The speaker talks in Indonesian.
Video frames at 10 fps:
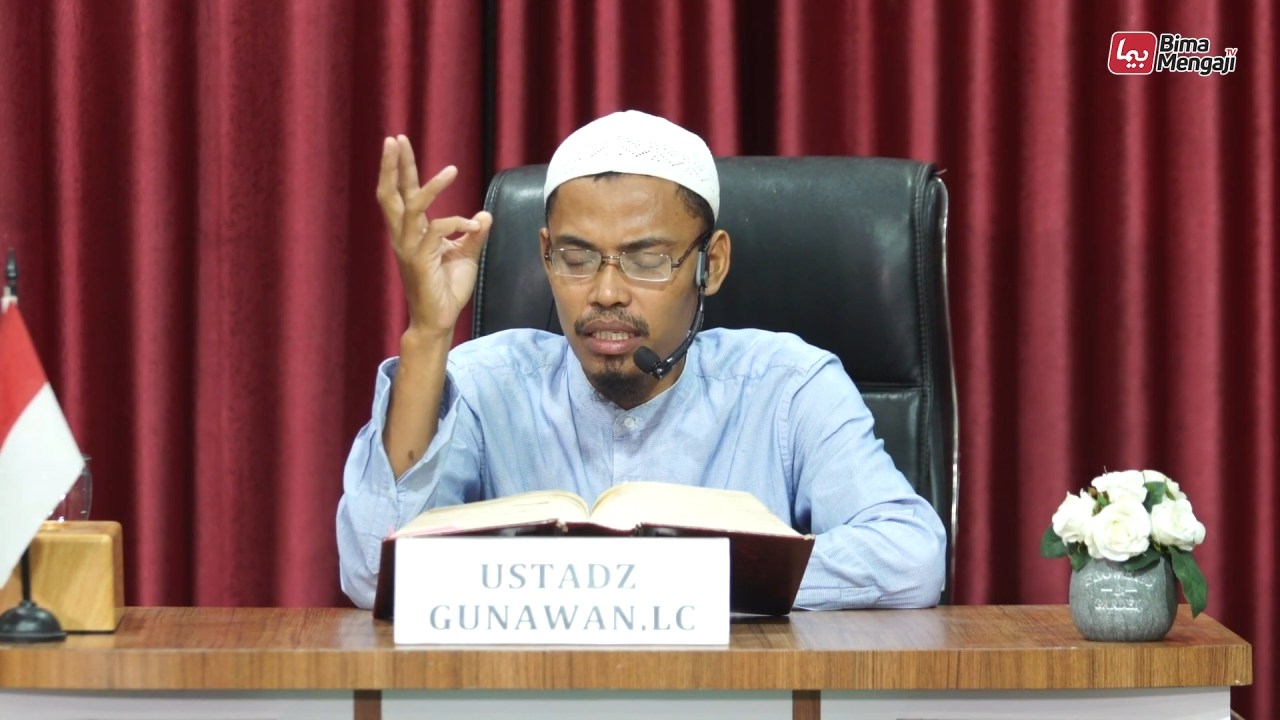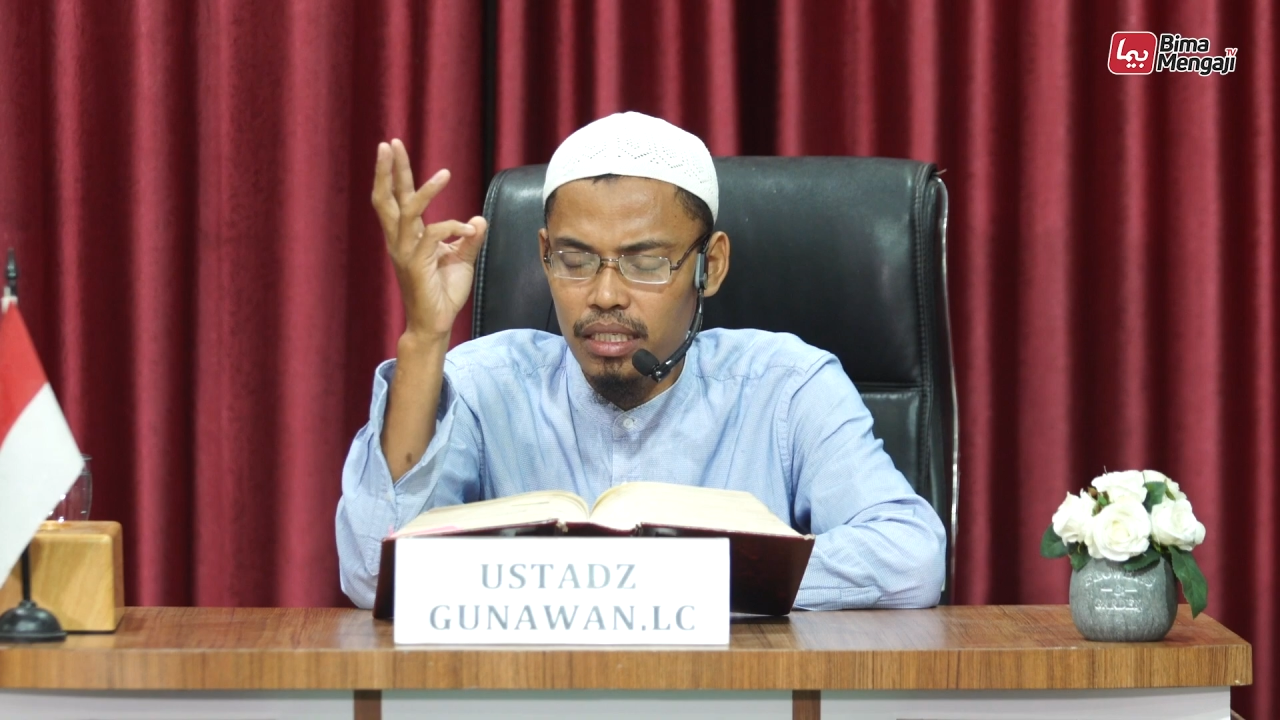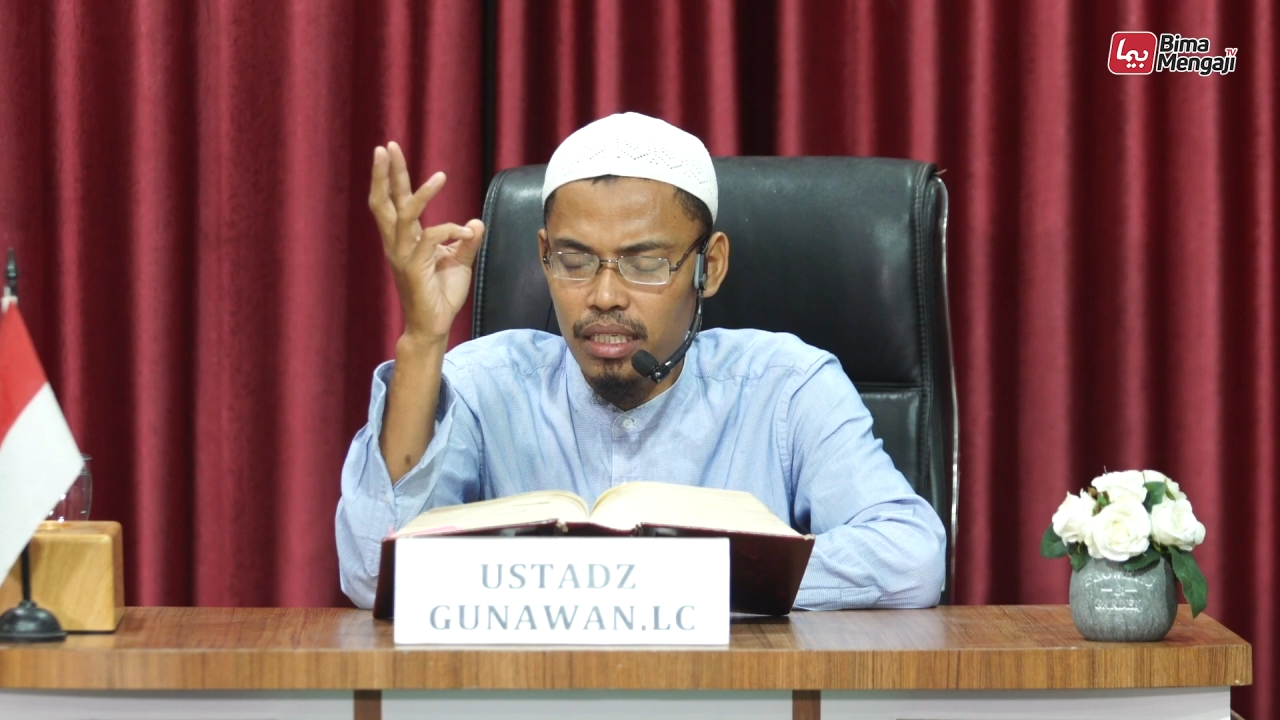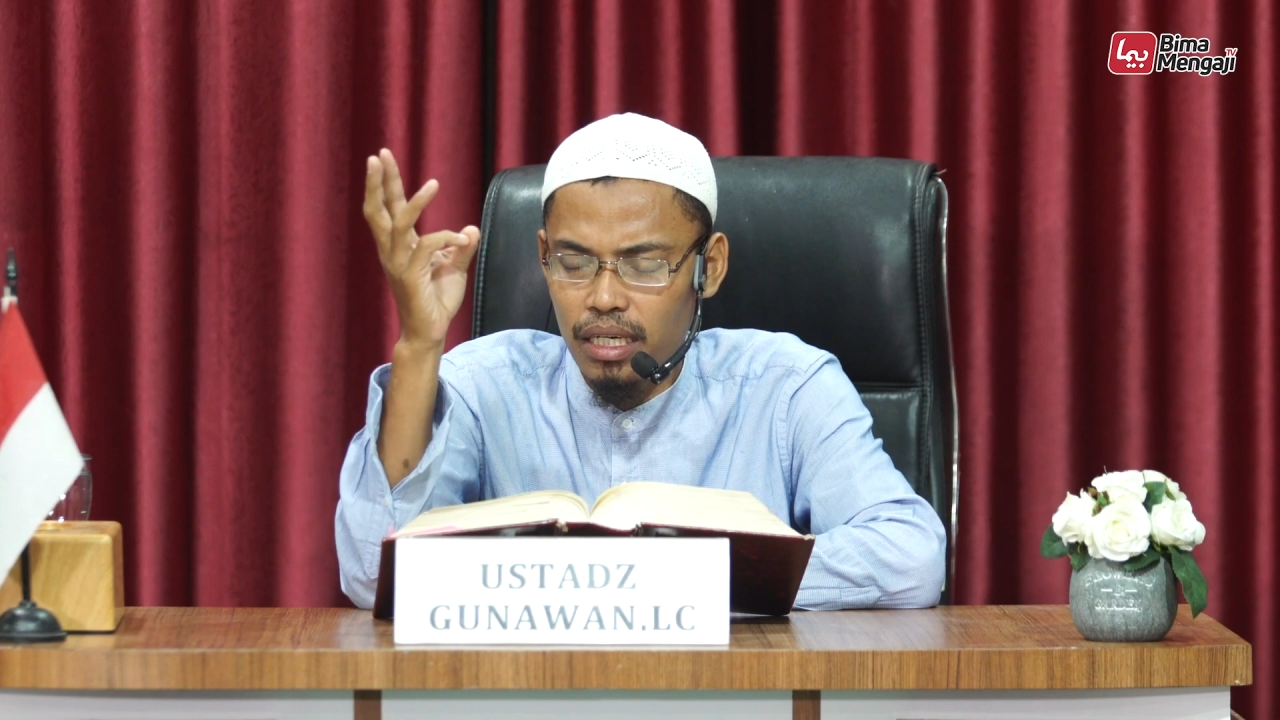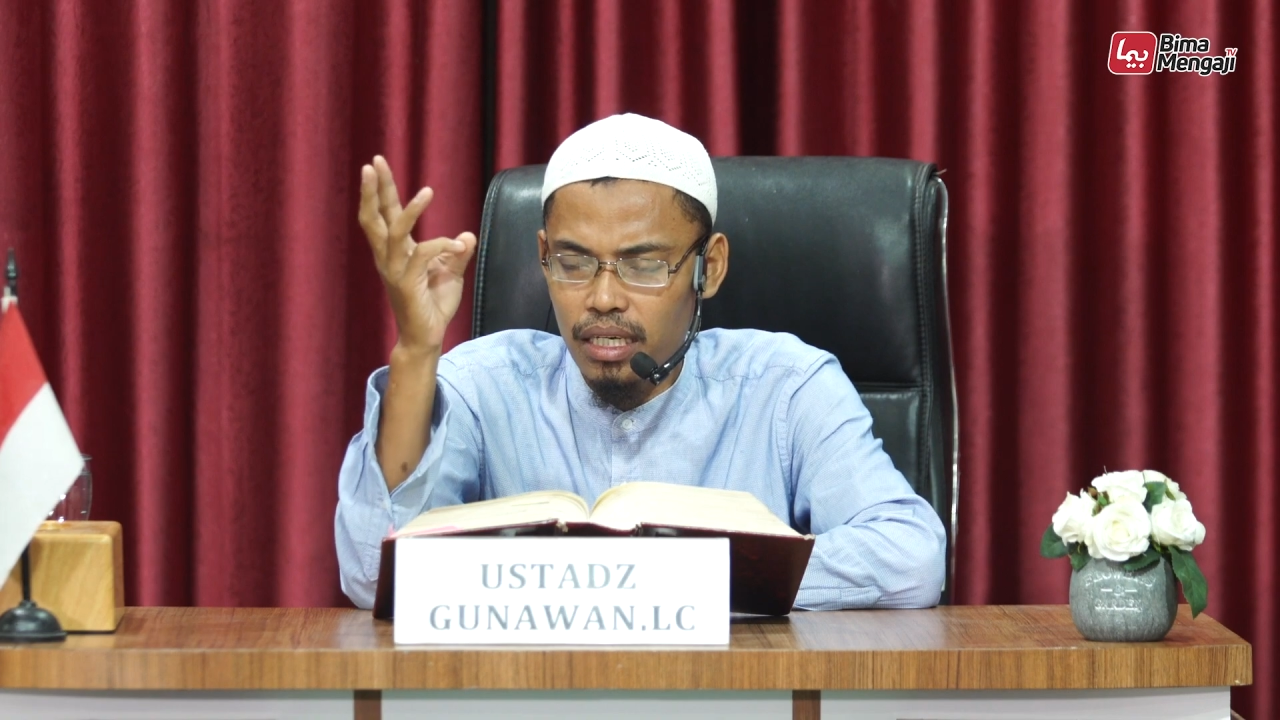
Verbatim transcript: yang